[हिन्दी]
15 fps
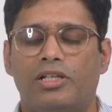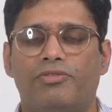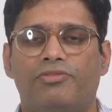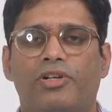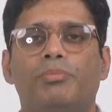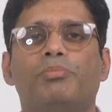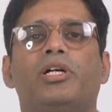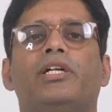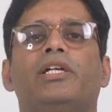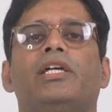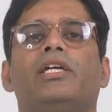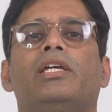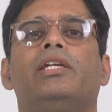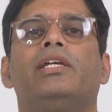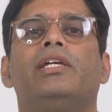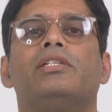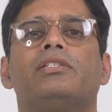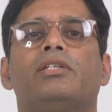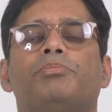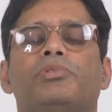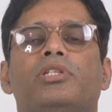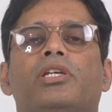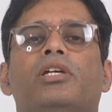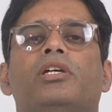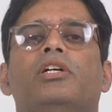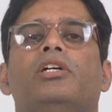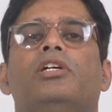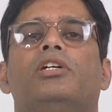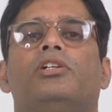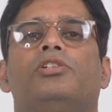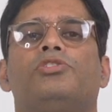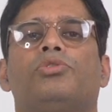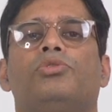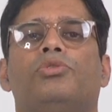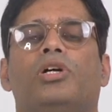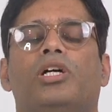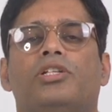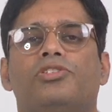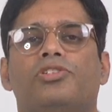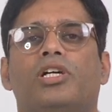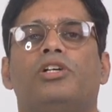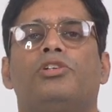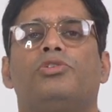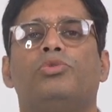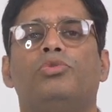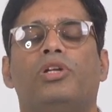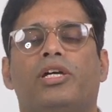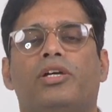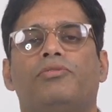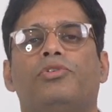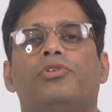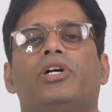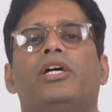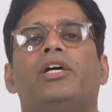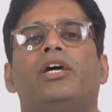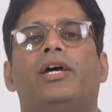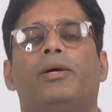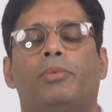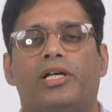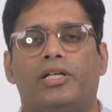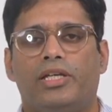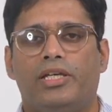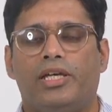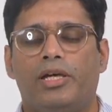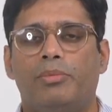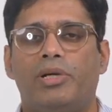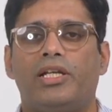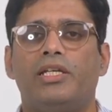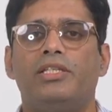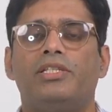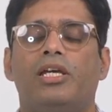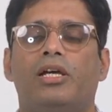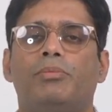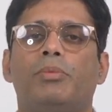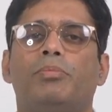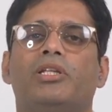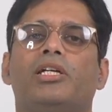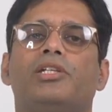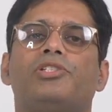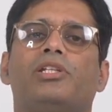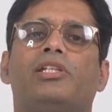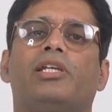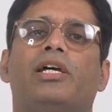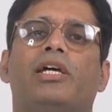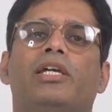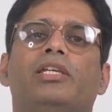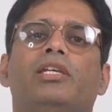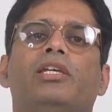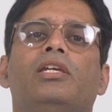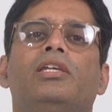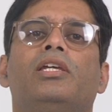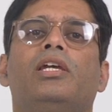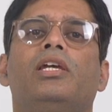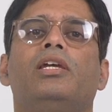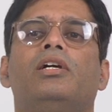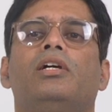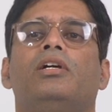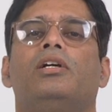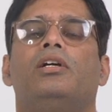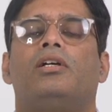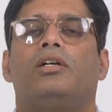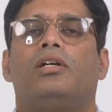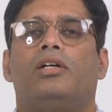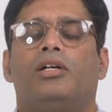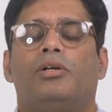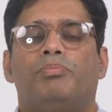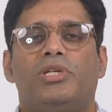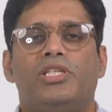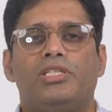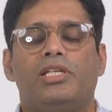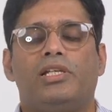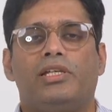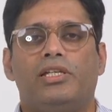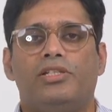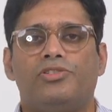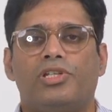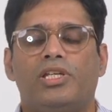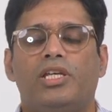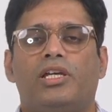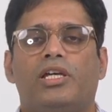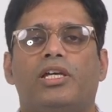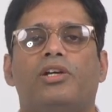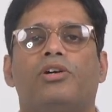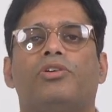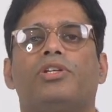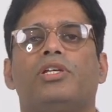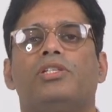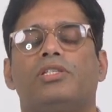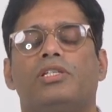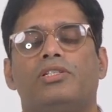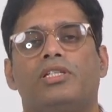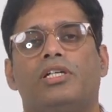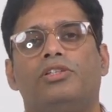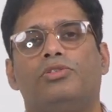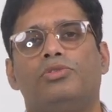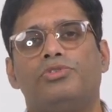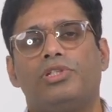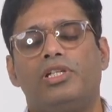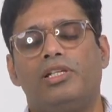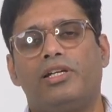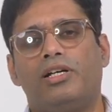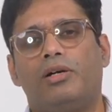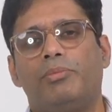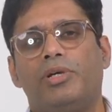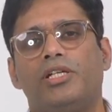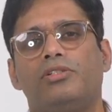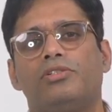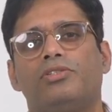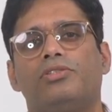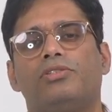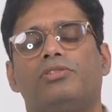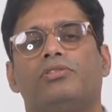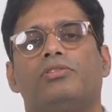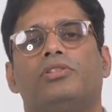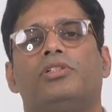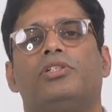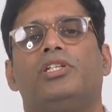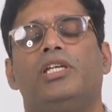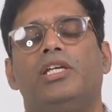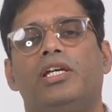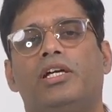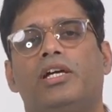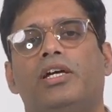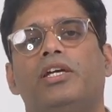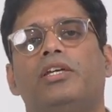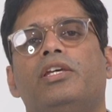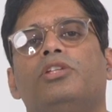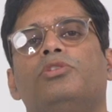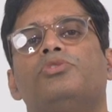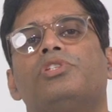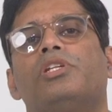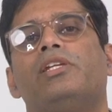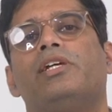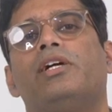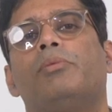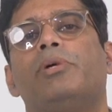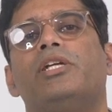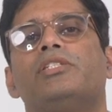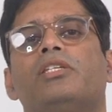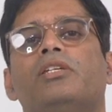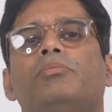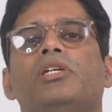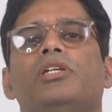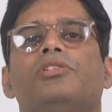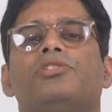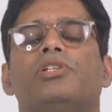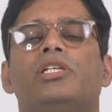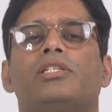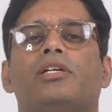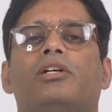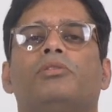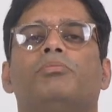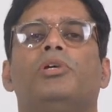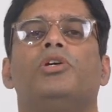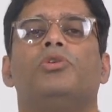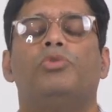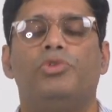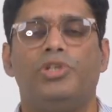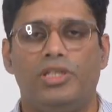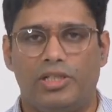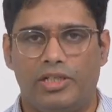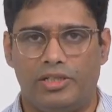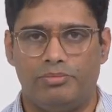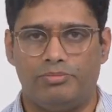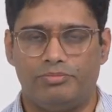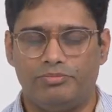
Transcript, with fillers: कंफर्म करने के लिए सबसे जो अच्छा टूल है वो है एम आर से हमें पता चलता है कि ये पीसीएल इंजरी है और इसके साथ दूसरे लिगामेंट्स ठीक है या दूसरे लिगामेंट्स की भी इंजरी साथ में हुई है